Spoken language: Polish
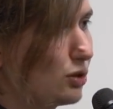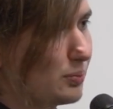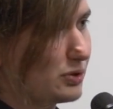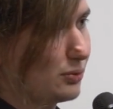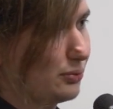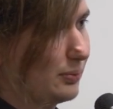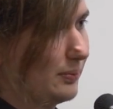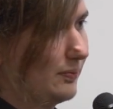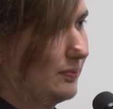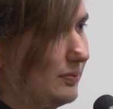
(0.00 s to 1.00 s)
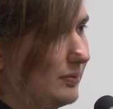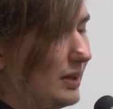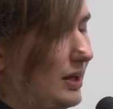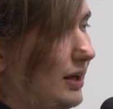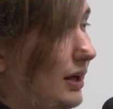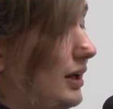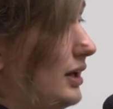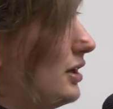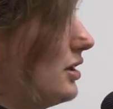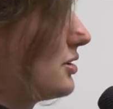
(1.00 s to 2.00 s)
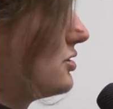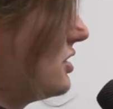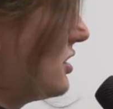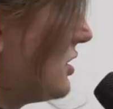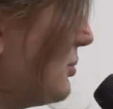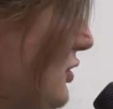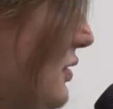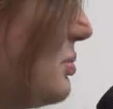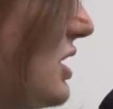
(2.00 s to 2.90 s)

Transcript: groupsów Dzięki tym dwóm